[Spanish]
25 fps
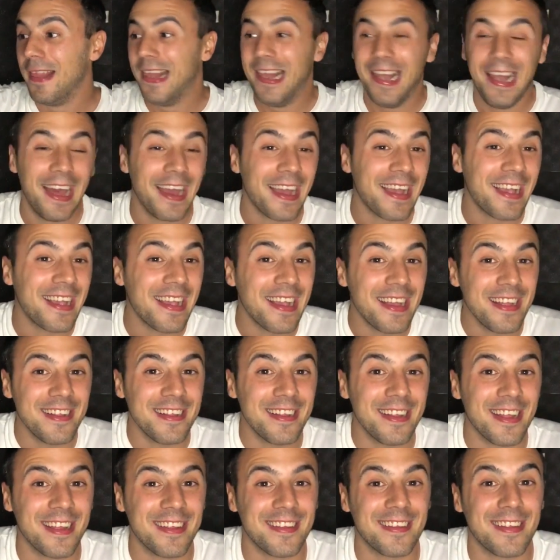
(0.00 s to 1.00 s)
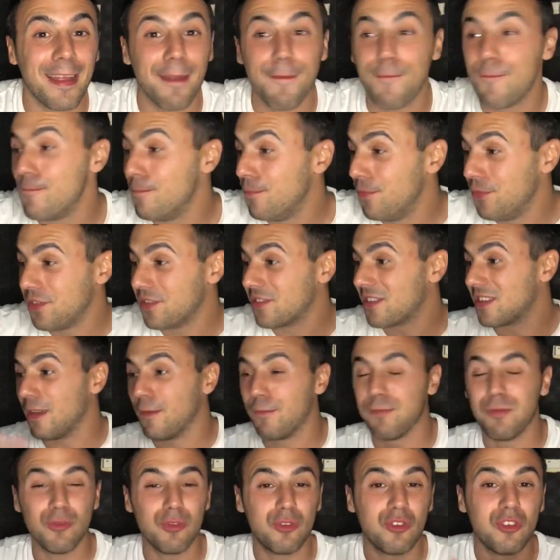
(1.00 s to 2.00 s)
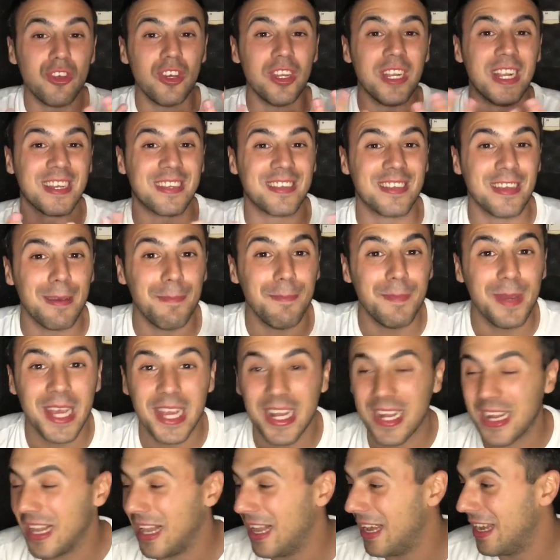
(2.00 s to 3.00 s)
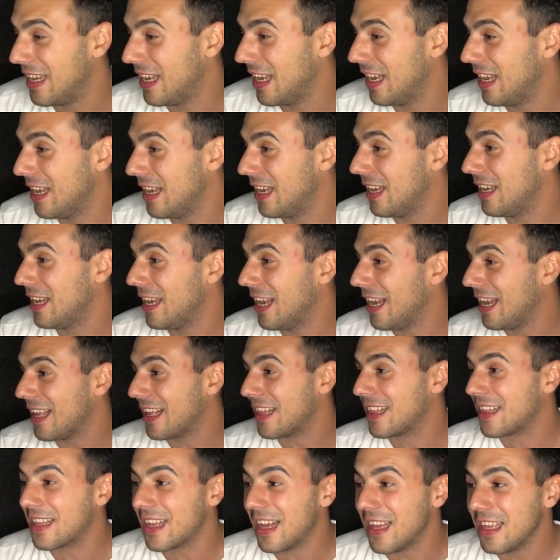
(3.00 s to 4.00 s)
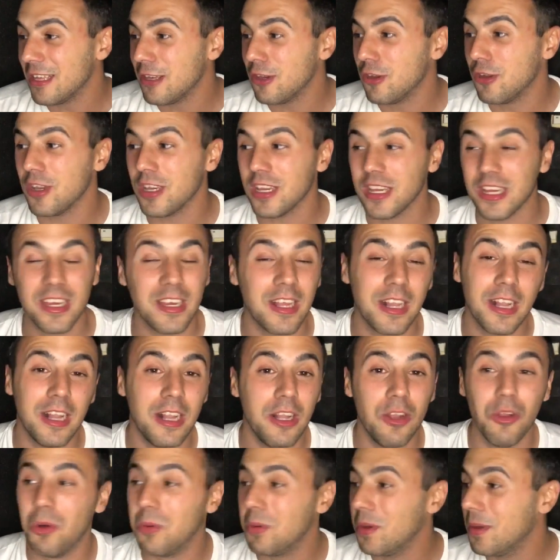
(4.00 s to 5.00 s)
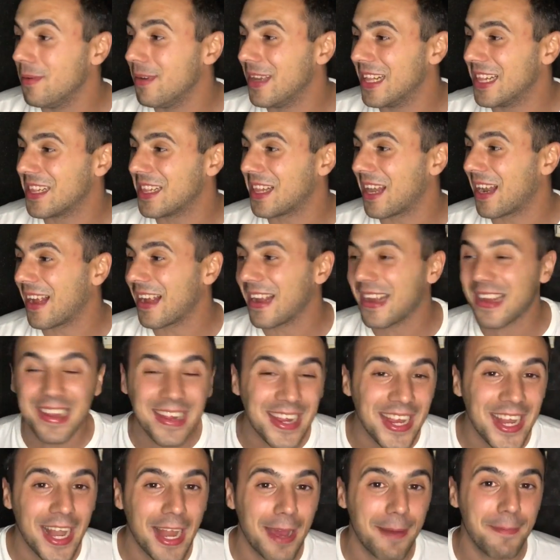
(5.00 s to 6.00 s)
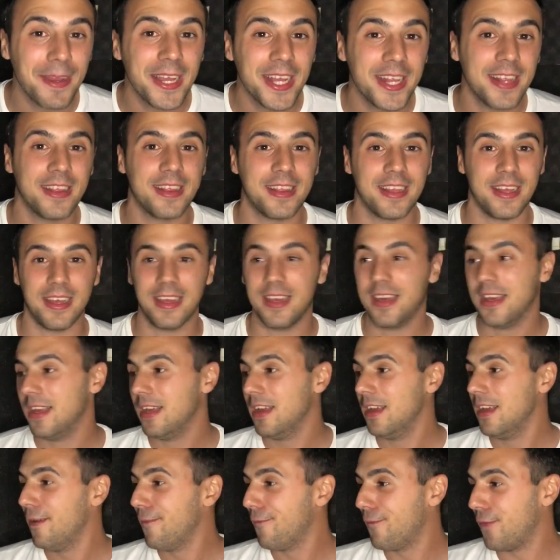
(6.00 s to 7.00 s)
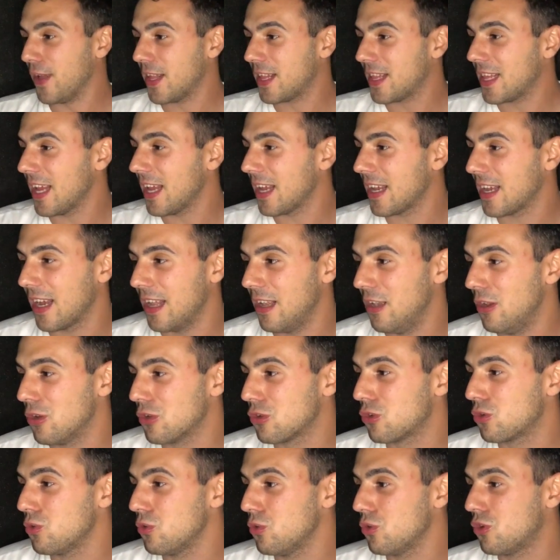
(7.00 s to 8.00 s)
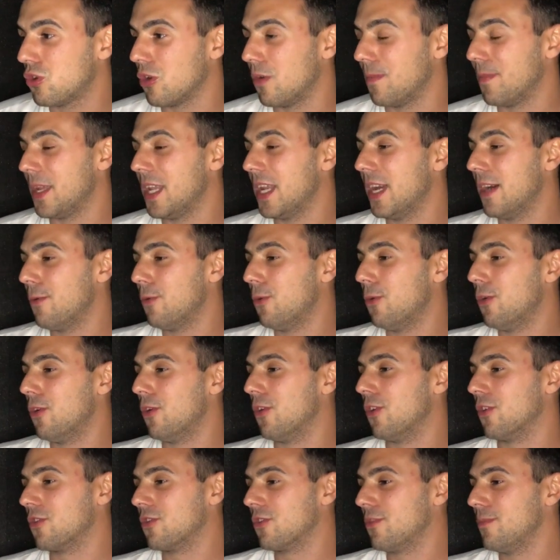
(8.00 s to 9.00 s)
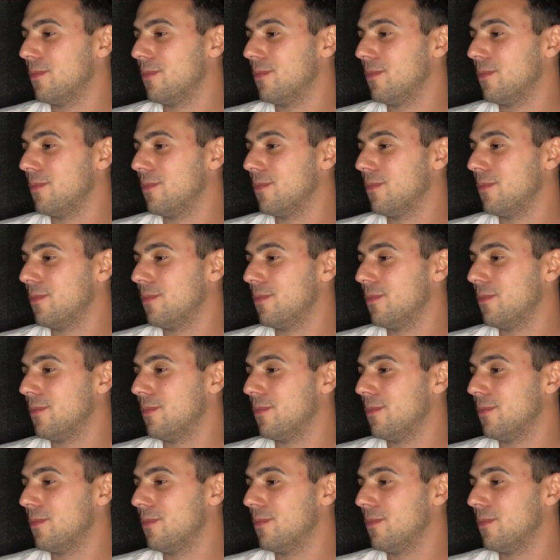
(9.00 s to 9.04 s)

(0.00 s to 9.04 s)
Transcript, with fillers: la gente se se fusiona, se mezcla en el, estadio y lo viven tranquilamente. Festejan lo suyo, mirá vos,